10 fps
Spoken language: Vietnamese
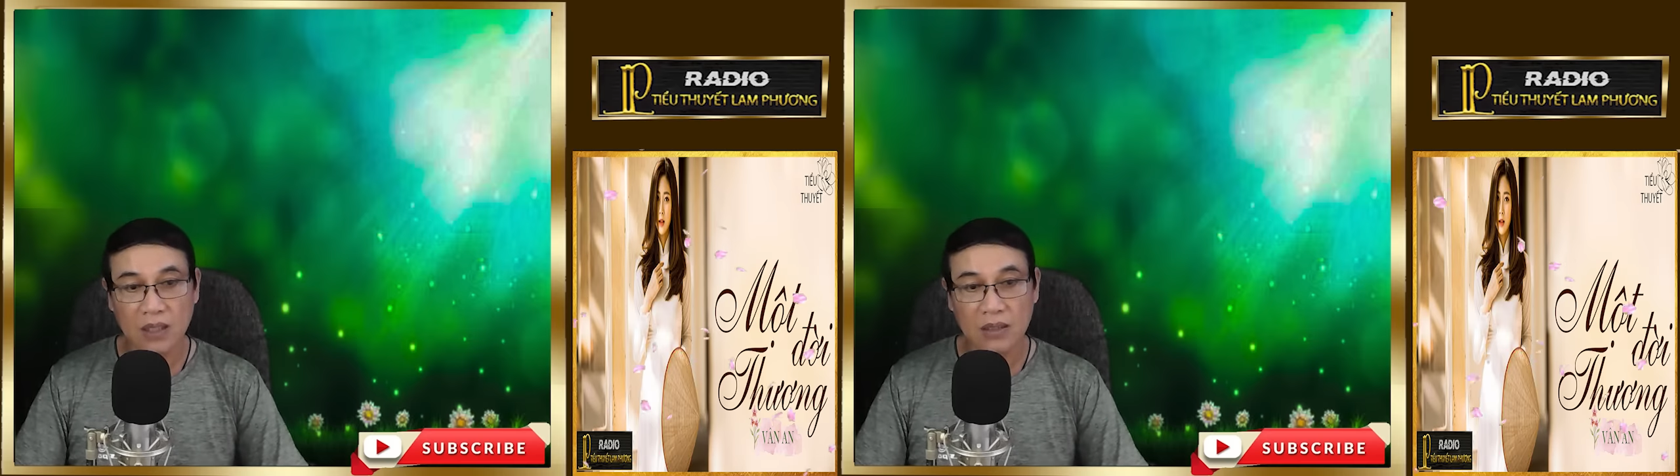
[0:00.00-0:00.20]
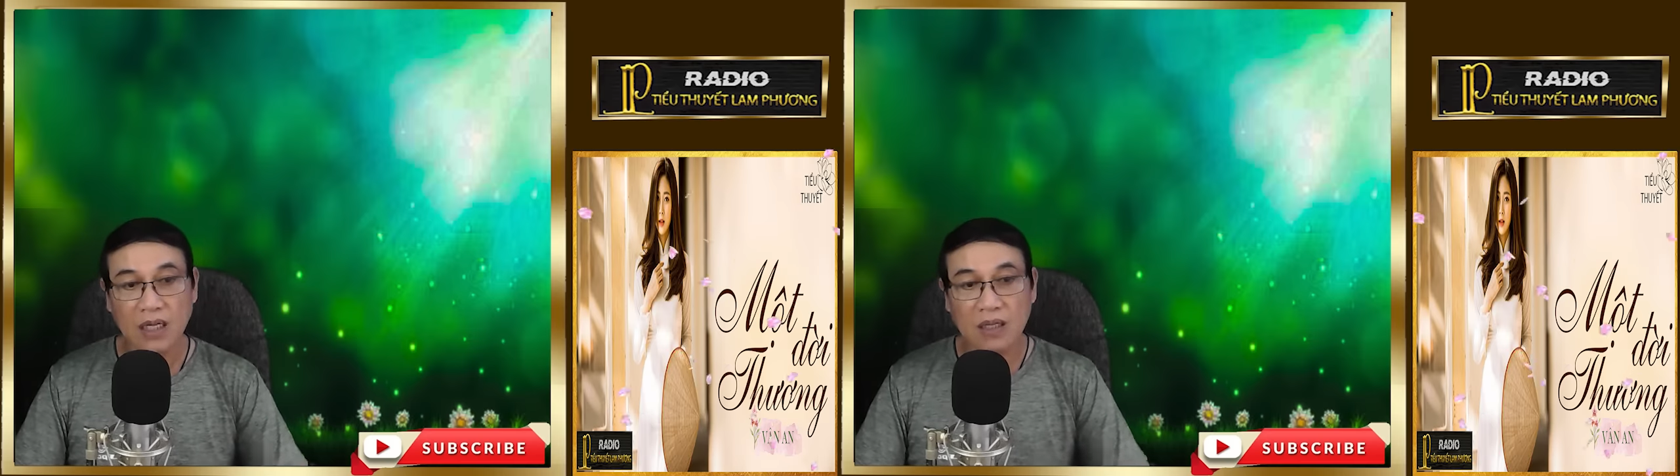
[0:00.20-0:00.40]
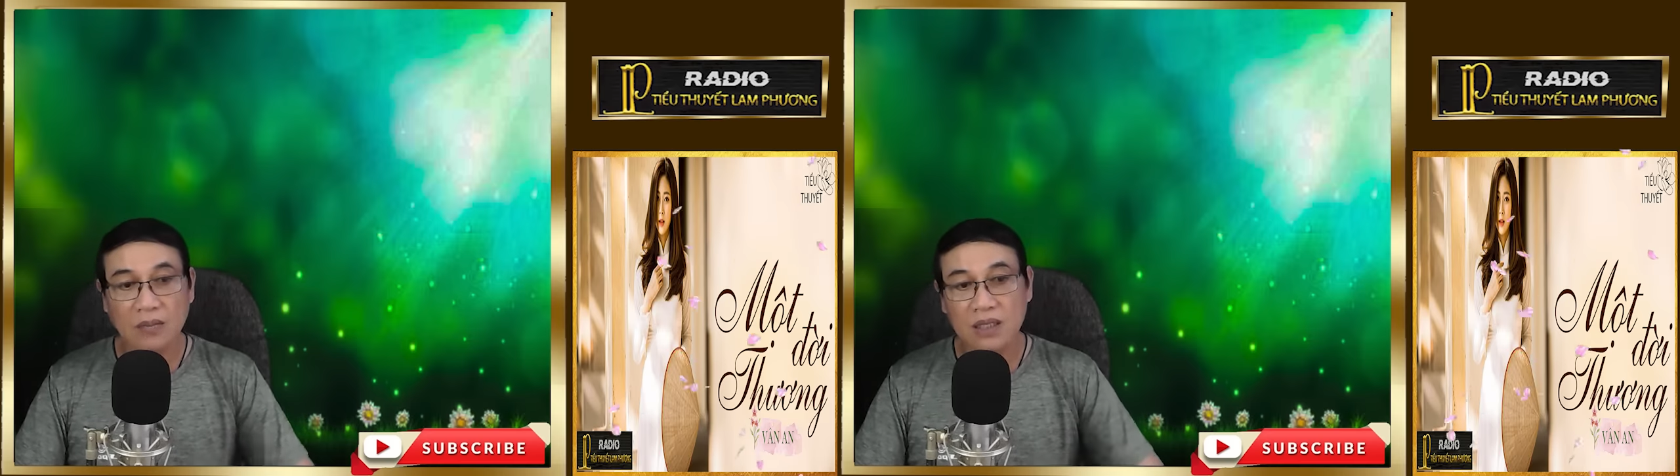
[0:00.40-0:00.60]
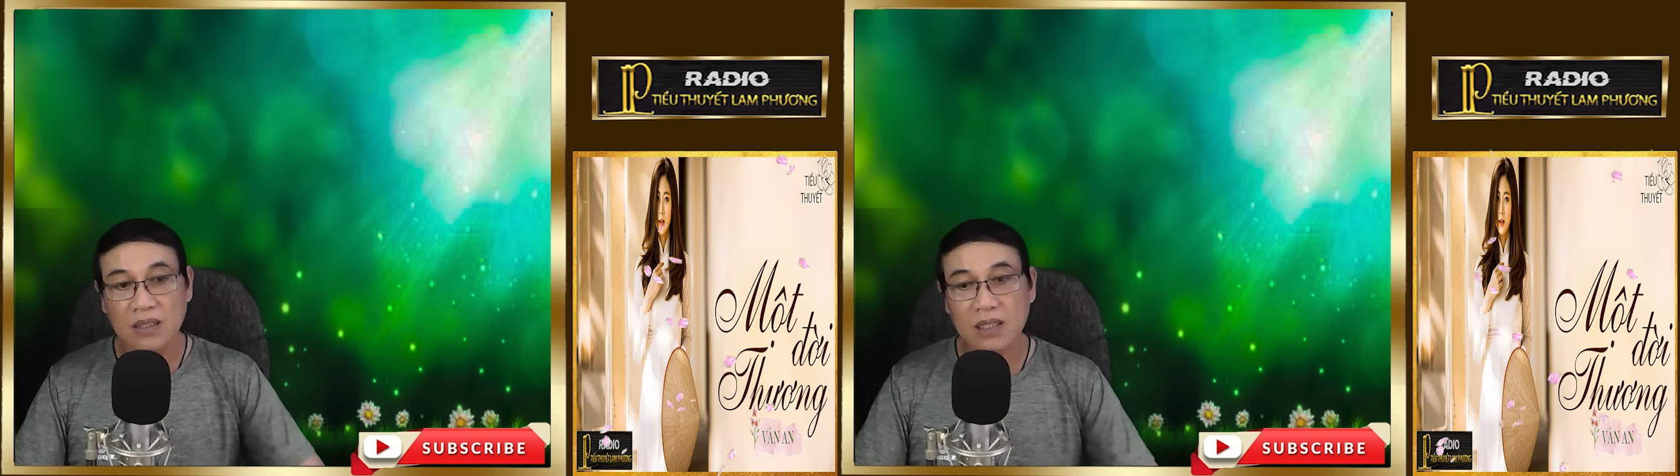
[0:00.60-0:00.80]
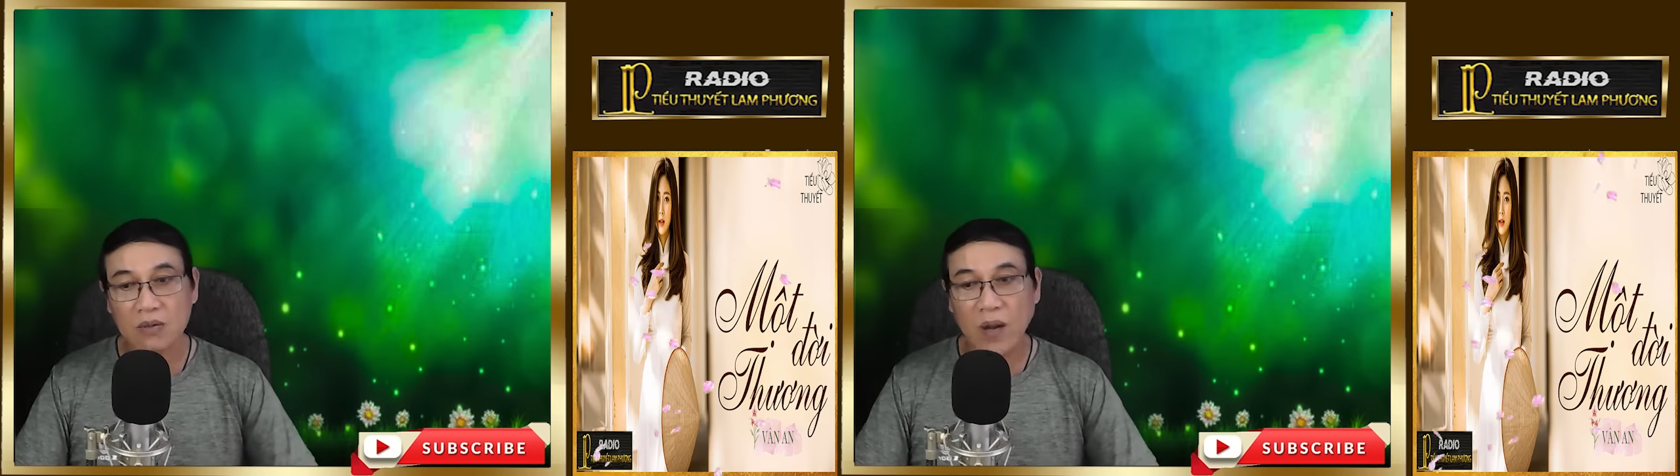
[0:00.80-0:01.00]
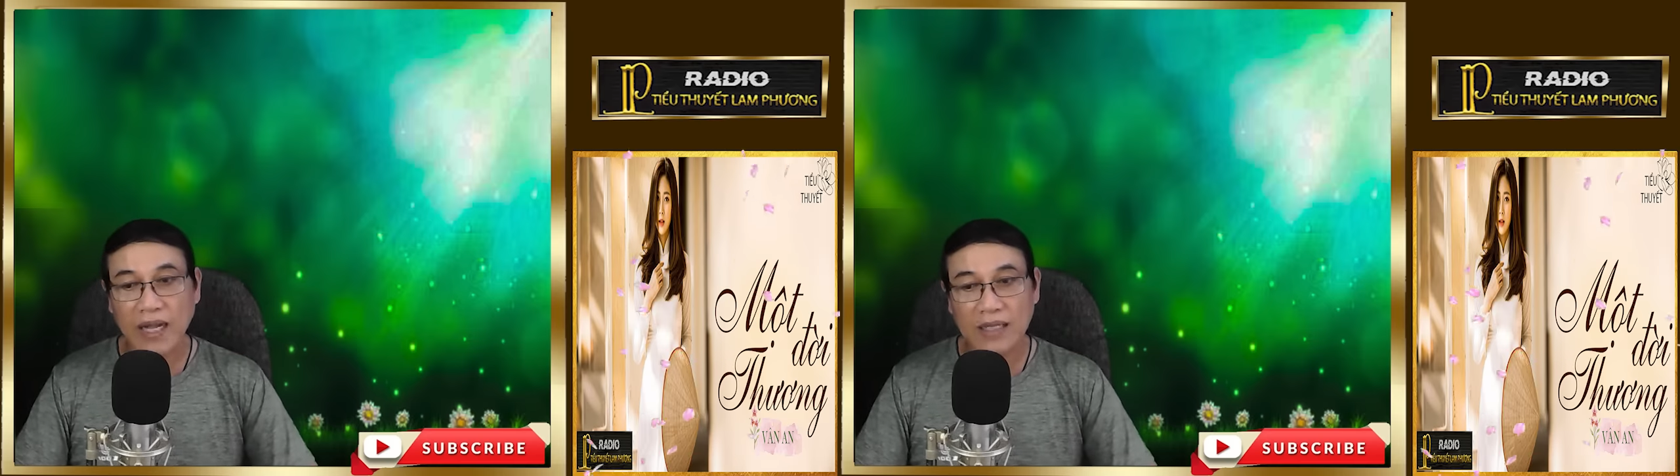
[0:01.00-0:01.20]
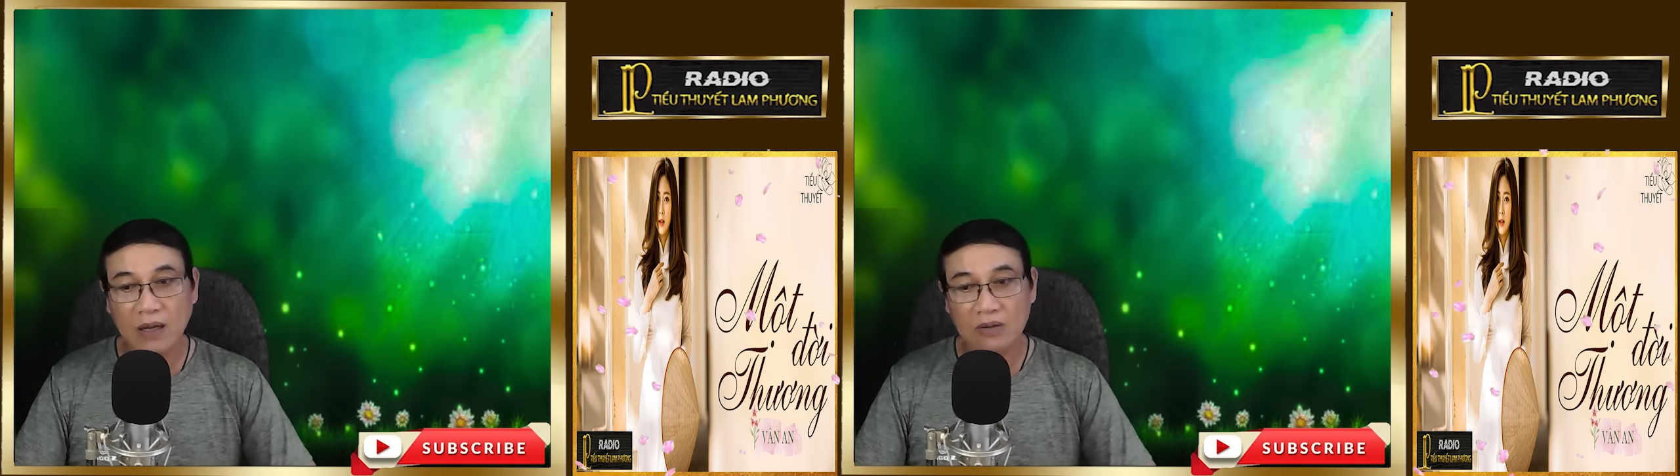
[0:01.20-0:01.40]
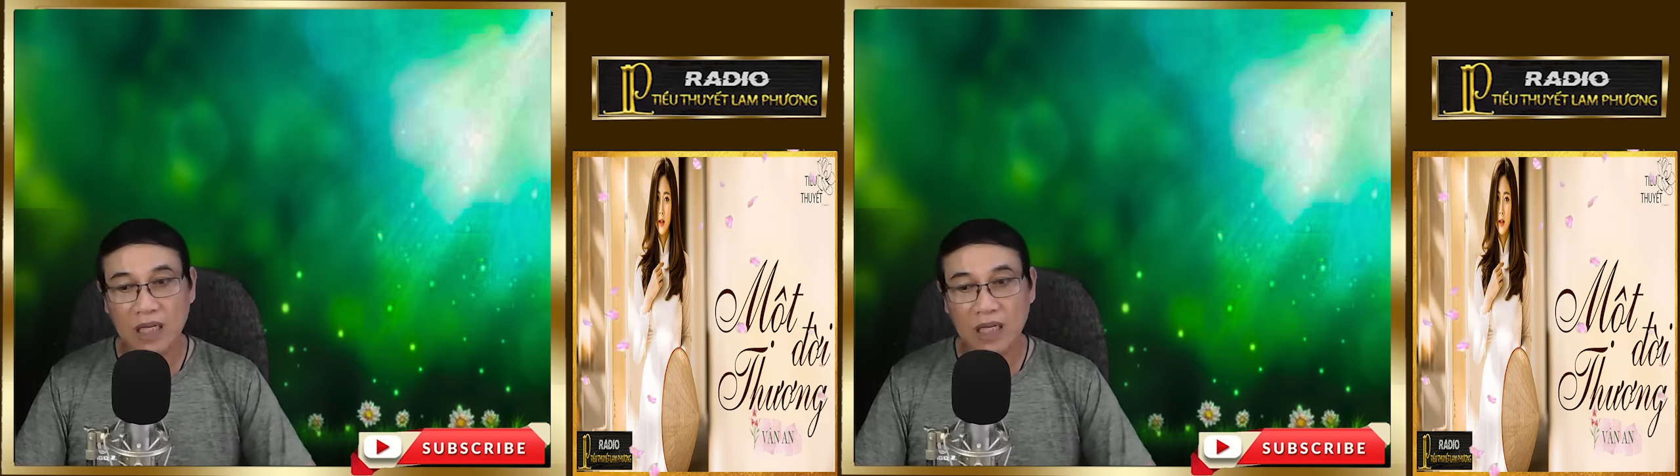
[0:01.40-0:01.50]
Tự mình trước quả vào